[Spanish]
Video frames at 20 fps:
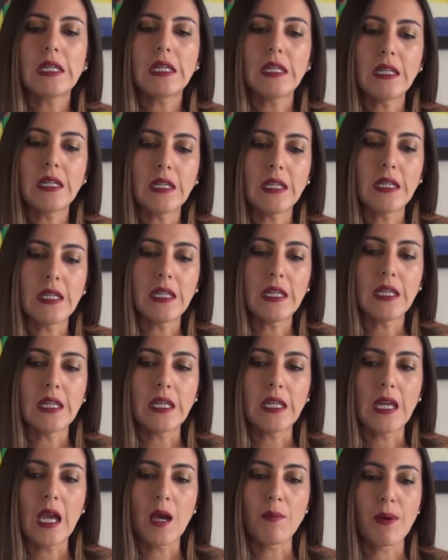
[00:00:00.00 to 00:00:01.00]

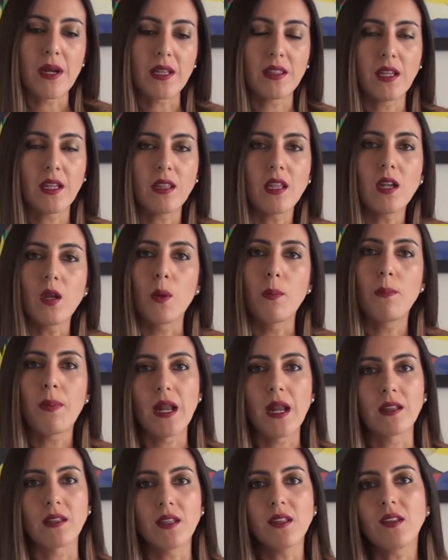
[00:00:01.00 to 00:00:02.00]
Y a partir de los
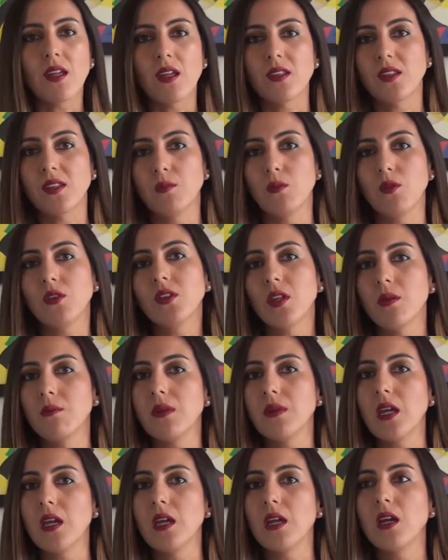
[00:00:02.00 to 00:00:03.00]
partes hacemos
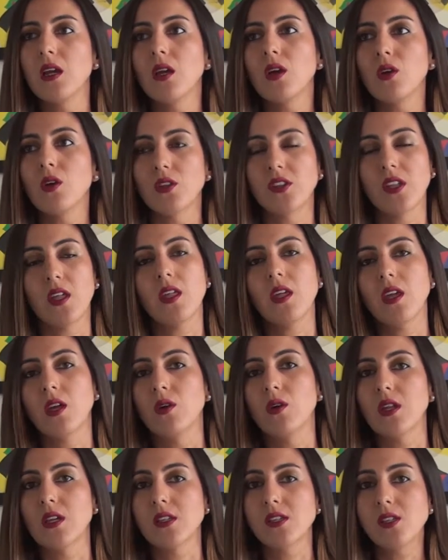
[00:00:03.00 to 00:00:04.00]
también cosas de
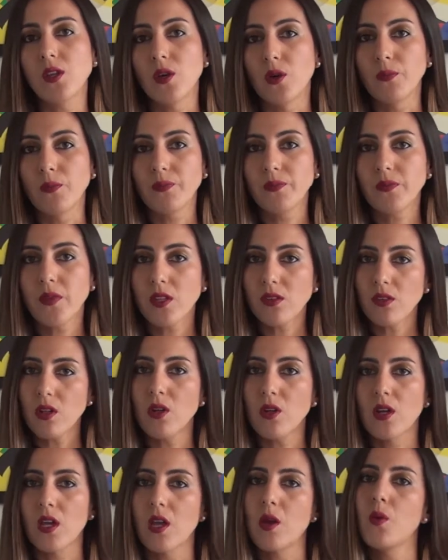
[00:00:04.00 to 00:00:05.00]
decoración. Esto es
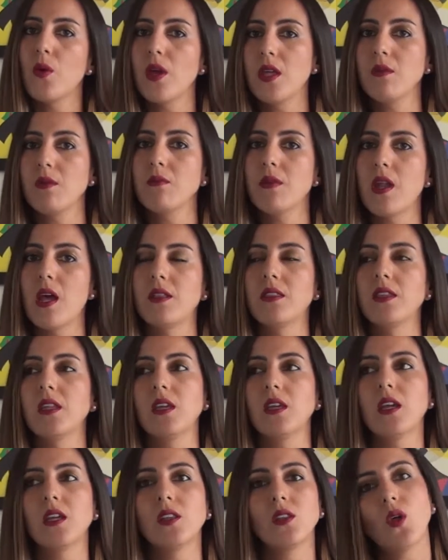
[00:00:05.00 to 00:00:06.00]
lo que es wedding
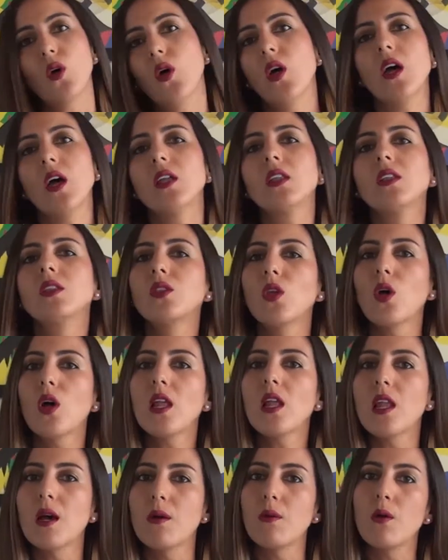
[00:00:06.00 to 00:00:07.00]
branding, que toda,
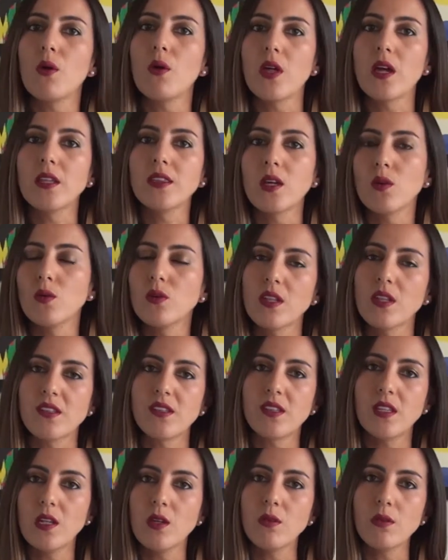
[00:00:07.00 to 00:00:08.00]
toda la boda tenga un
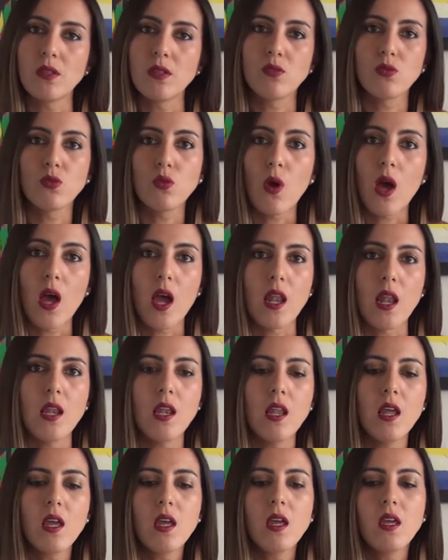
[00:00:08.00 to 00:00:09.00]
estilo visual,
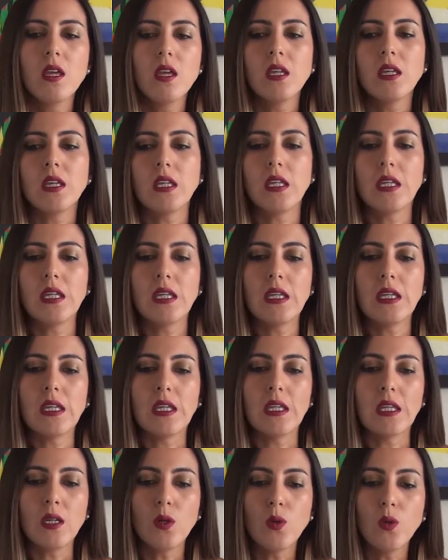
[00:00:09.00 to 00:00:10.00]

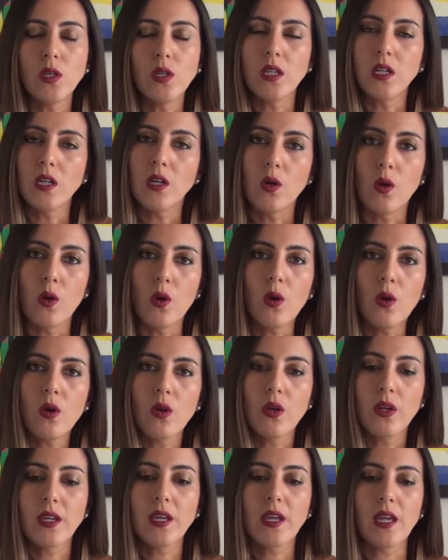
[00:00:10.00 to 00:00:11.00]
y único
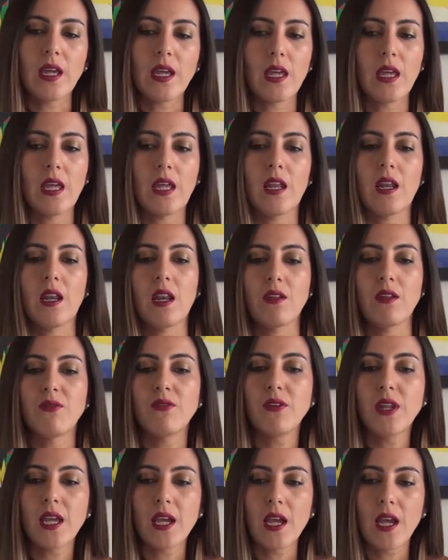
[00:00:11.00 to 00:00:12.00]
que
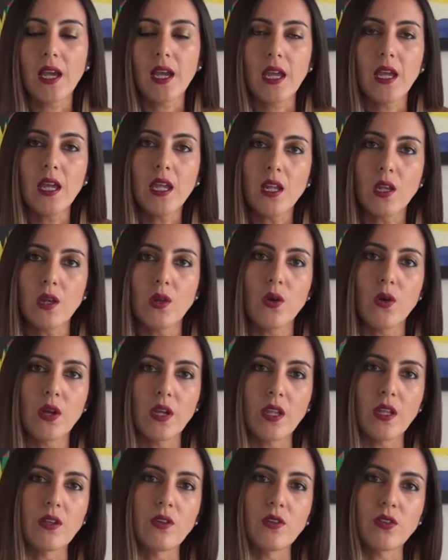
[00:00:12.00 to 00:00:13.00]
refleje lo
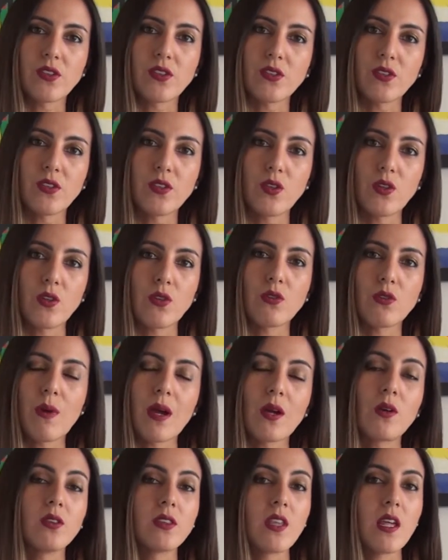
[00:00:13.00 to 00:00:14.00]
que nos, va
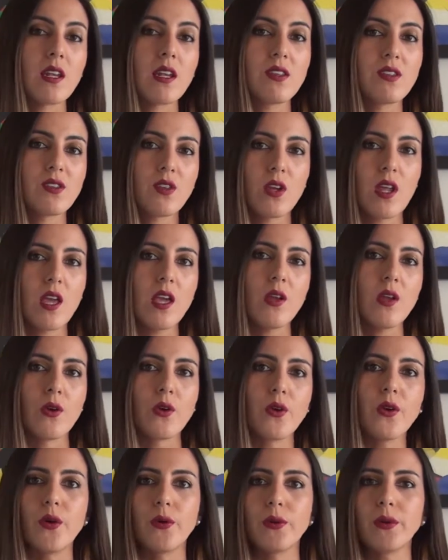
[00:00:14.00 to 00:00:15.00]
a contar la historia de
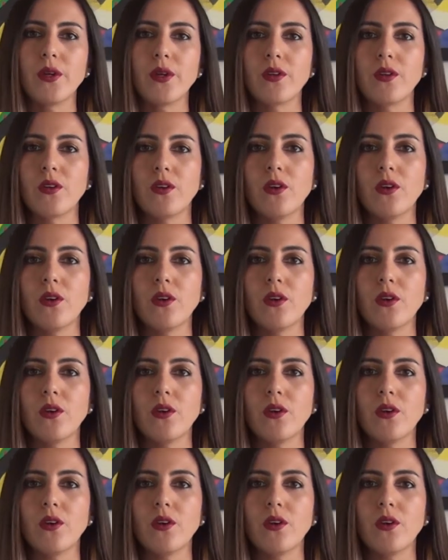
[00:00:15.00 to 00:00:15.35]
los novios.